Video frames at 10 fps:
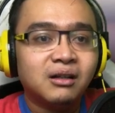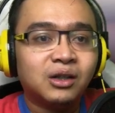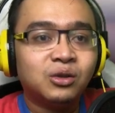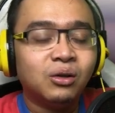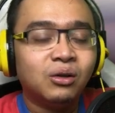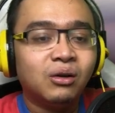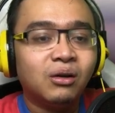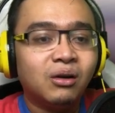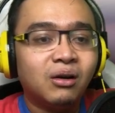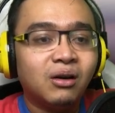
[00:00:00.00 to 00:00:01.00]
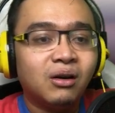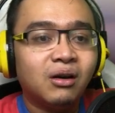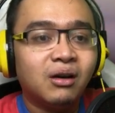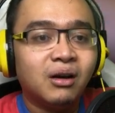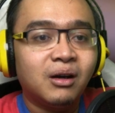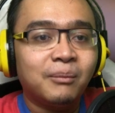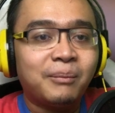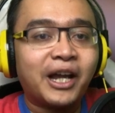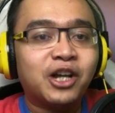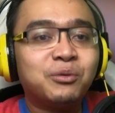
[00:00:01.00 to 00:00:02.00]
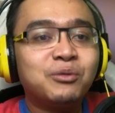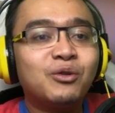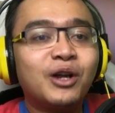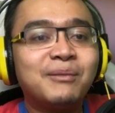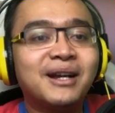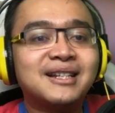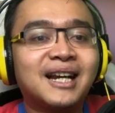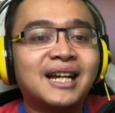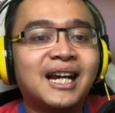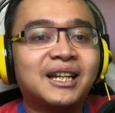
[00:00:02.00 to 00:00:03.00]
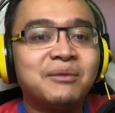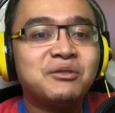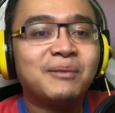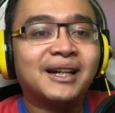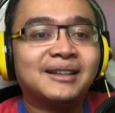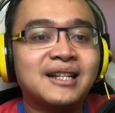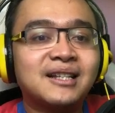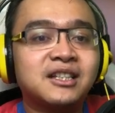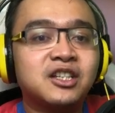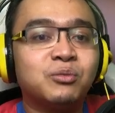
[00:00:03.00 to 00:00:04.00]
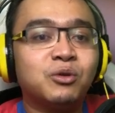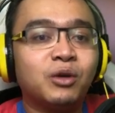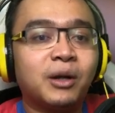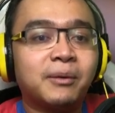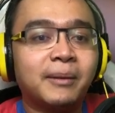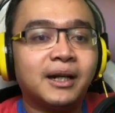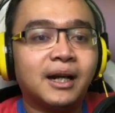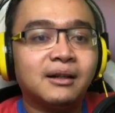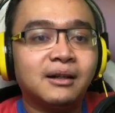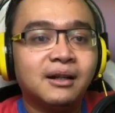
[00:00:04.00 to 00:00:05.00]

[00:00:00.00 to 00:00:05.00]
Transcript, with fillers: Aduh, Pak Heru pun mulai menggesekkan card game sebagai transaksi sebelum mulai permainan.